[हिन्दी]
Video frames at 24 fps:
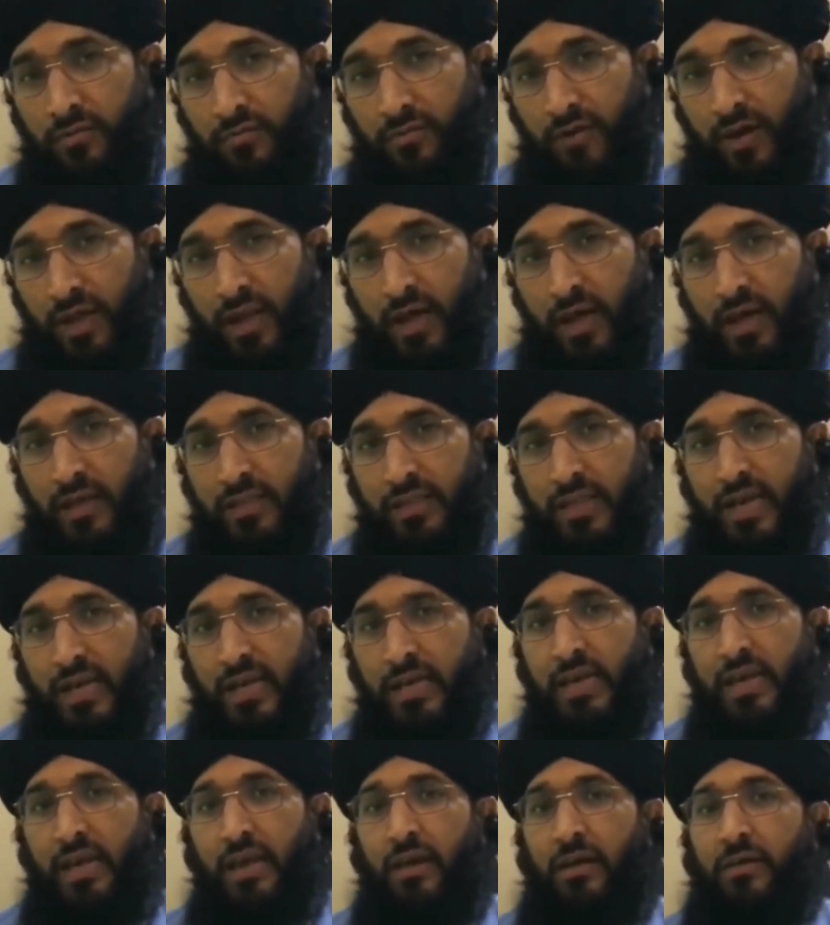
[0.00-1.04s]
वाला अदा
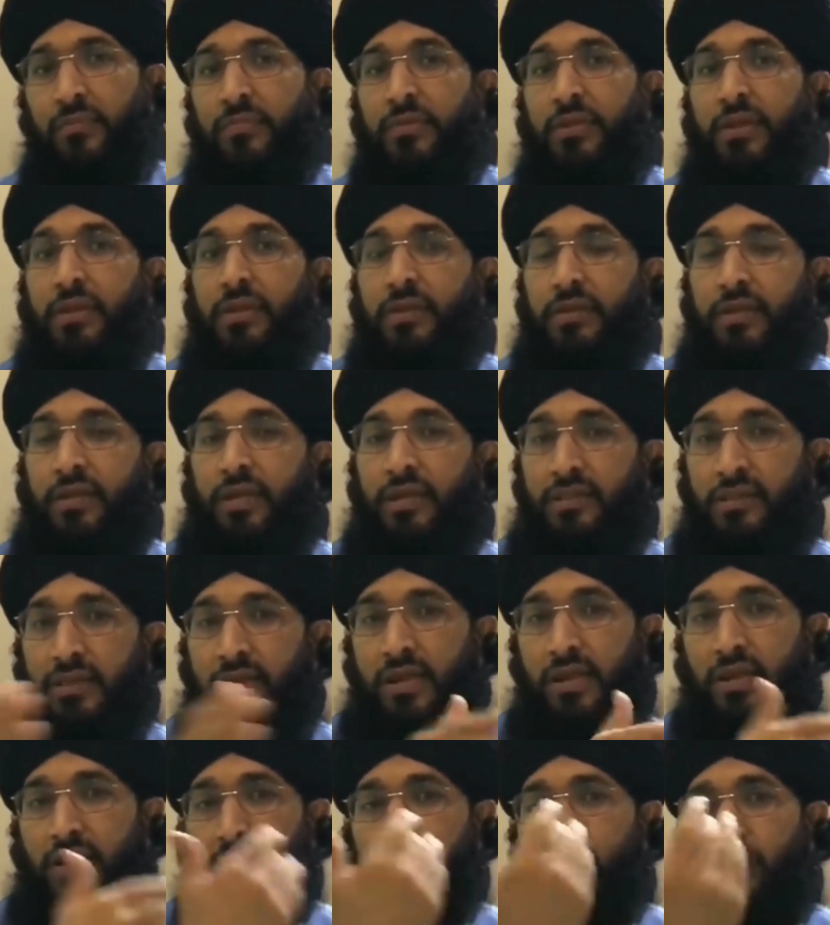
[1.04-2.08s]
किया या
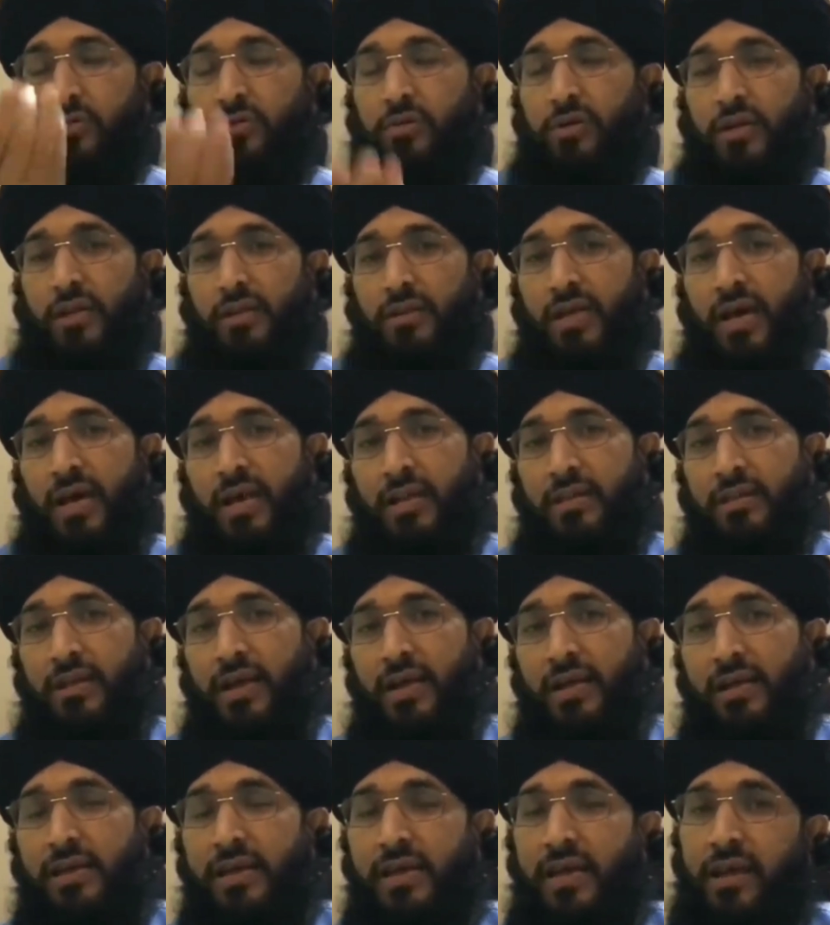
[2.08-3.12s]
दीगर जो किरदार
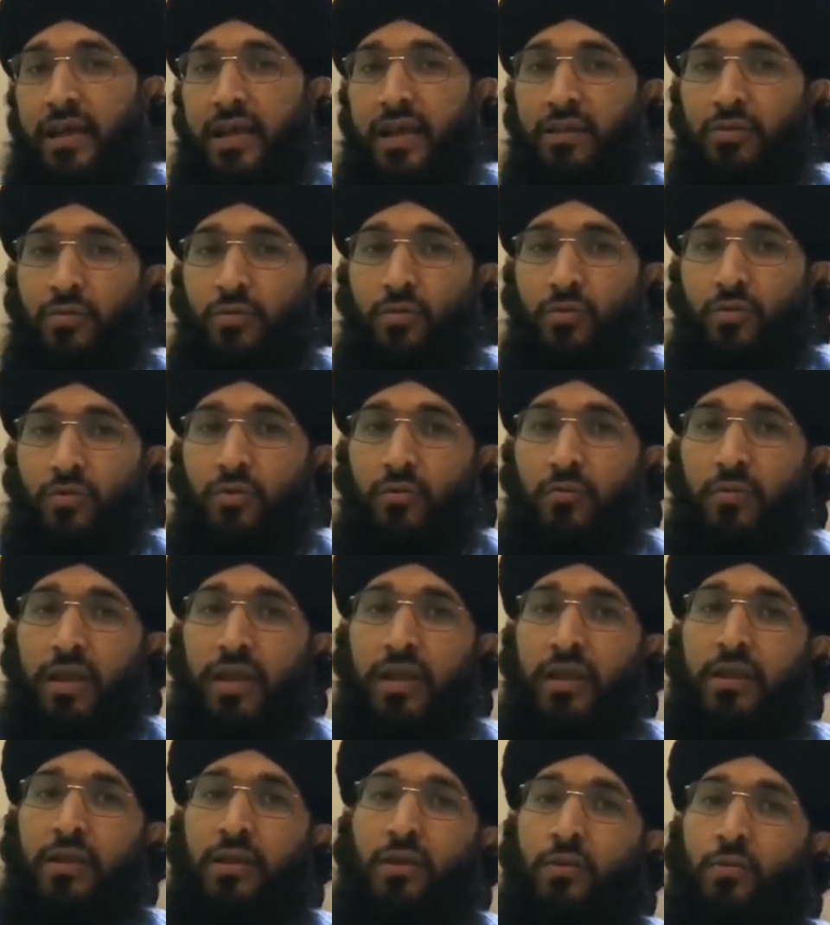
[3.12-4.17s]
अदा किए गए तो
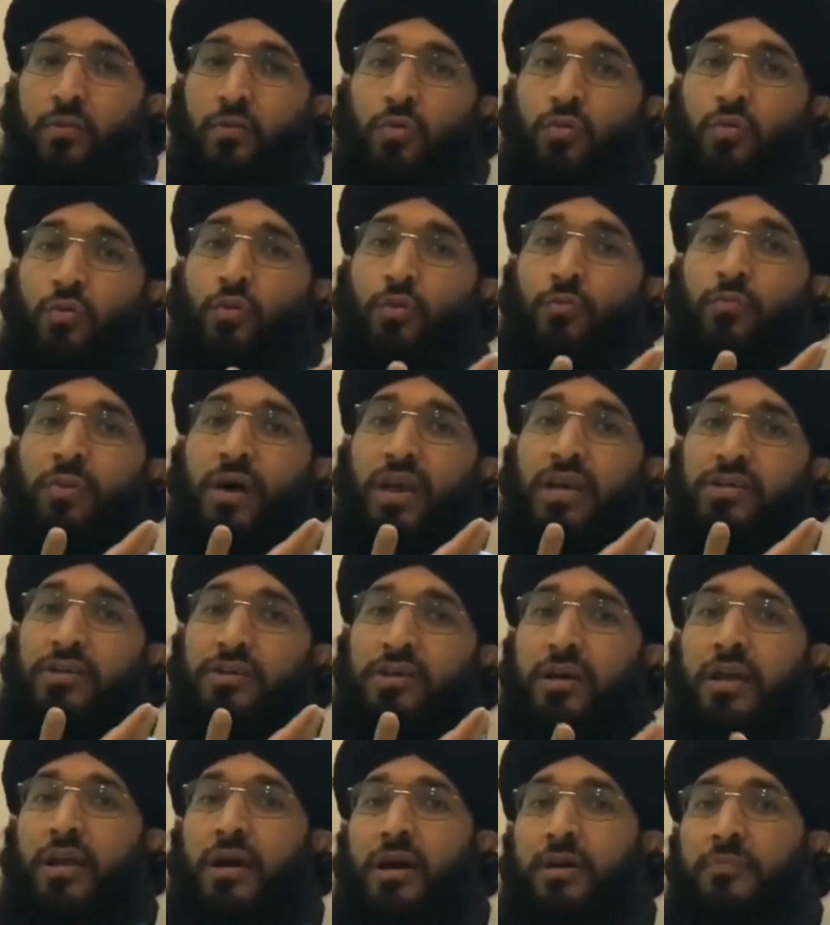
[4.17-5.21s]
उनमें उनको
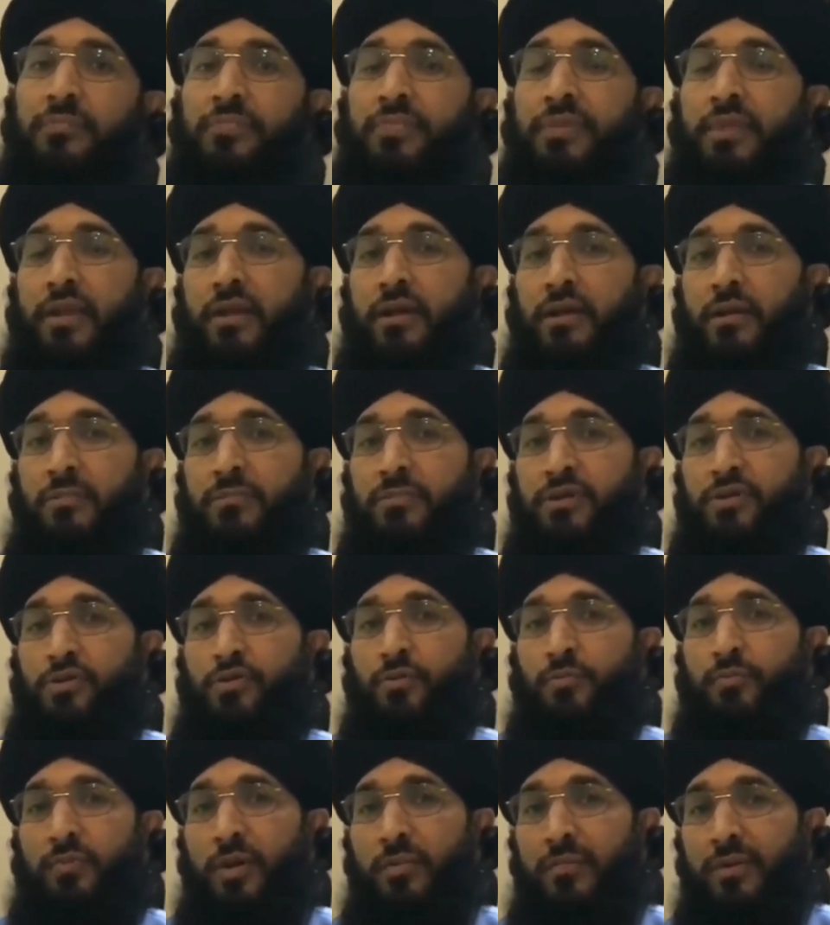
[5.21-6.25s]
बादशरा कभी
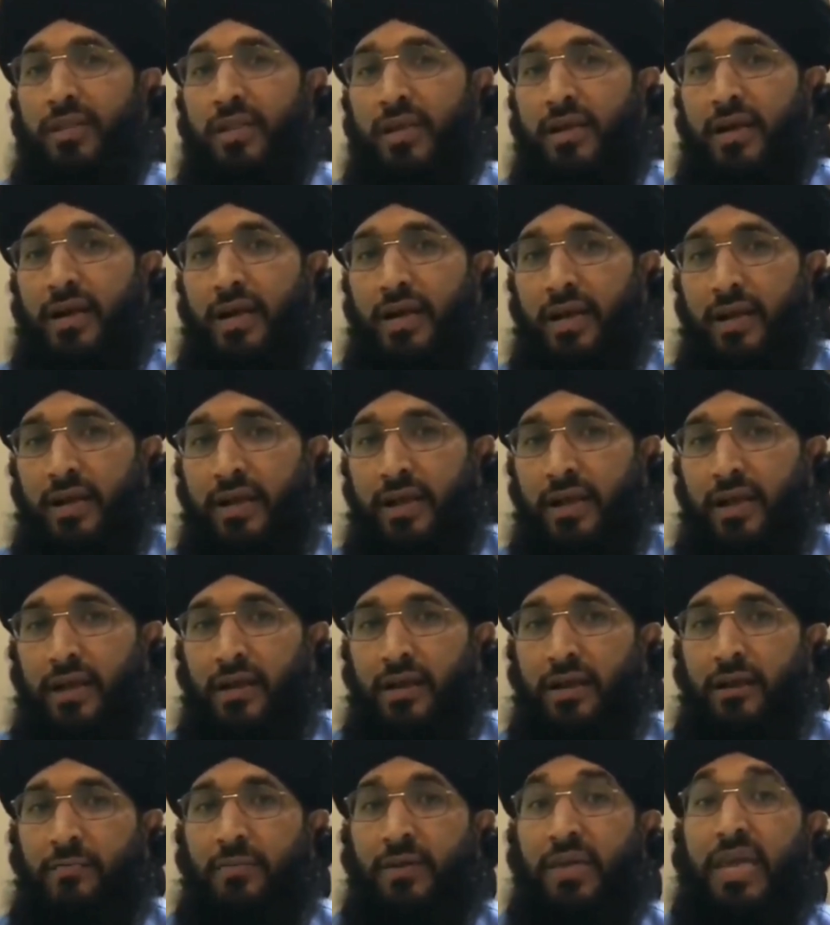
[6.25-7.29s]
जुब्बे में दिखाया गया
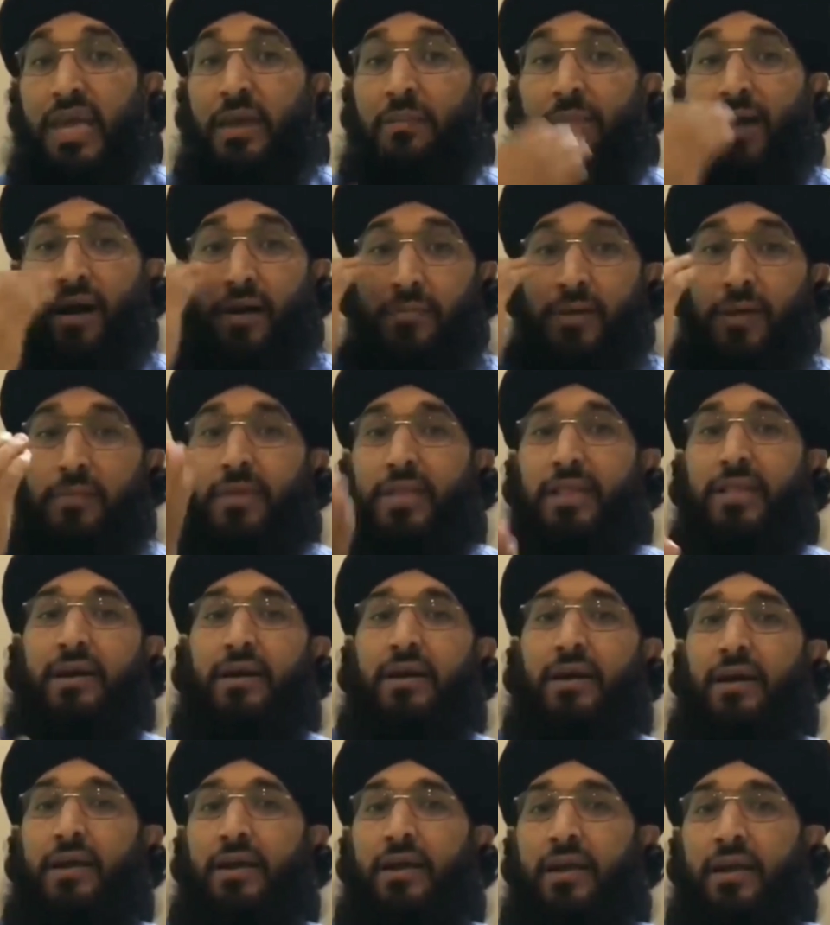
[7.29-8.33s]
कभी इमामे में
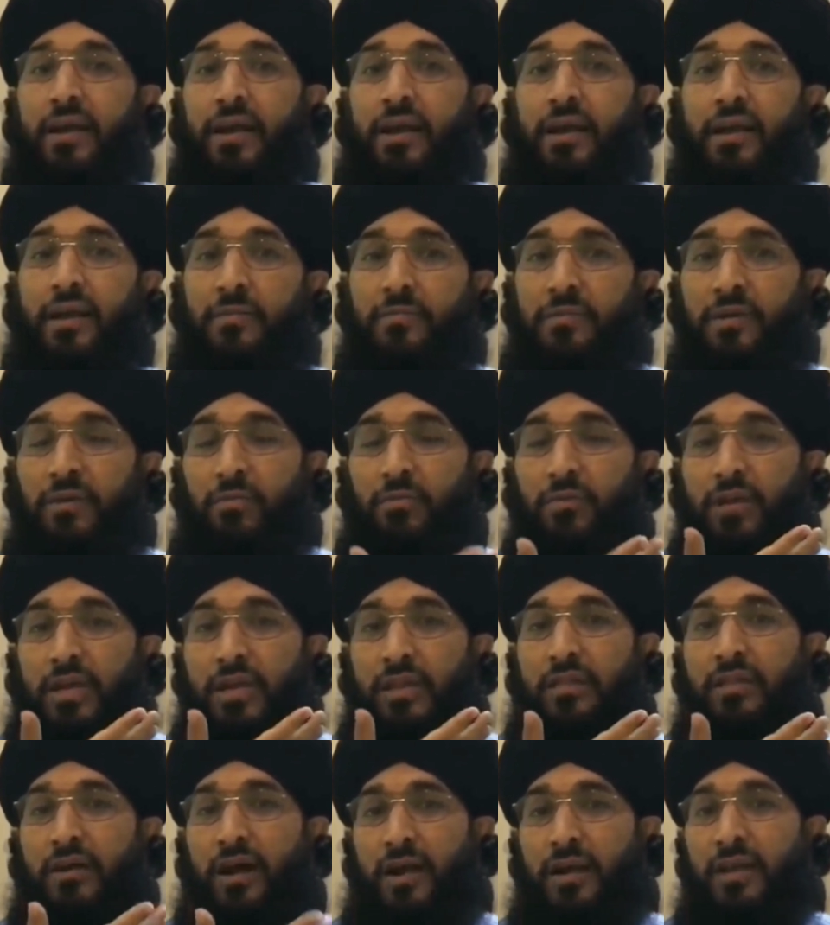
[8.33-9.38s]
दिखाया गया कभी
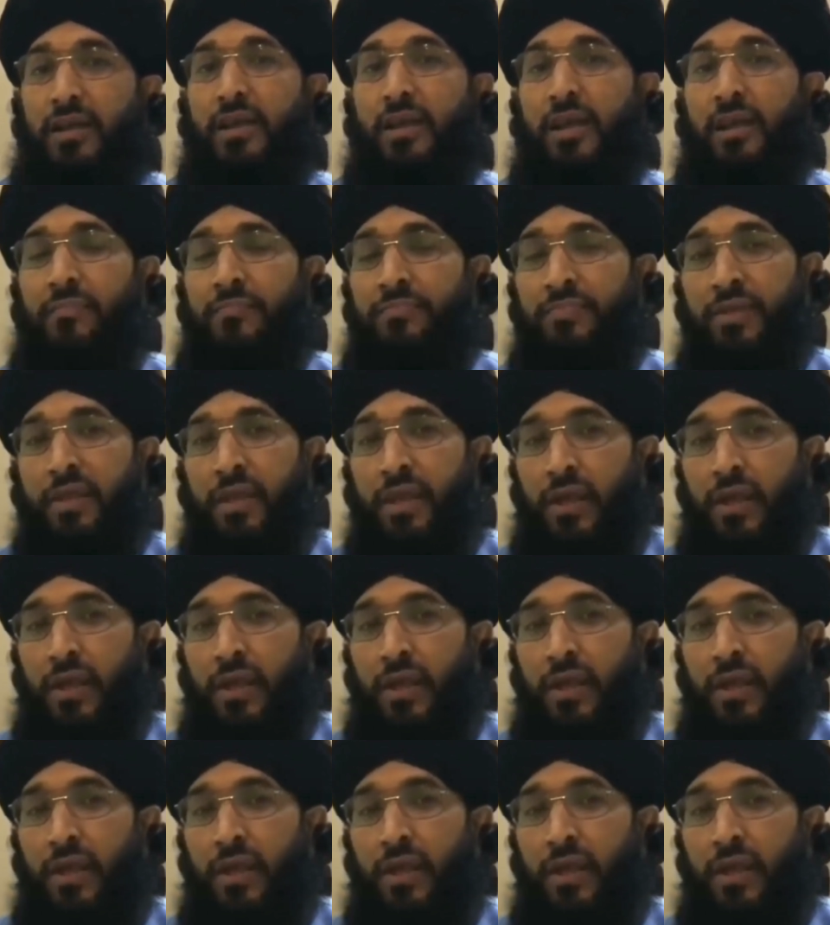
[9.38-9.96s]
उनकी दाढ़ी है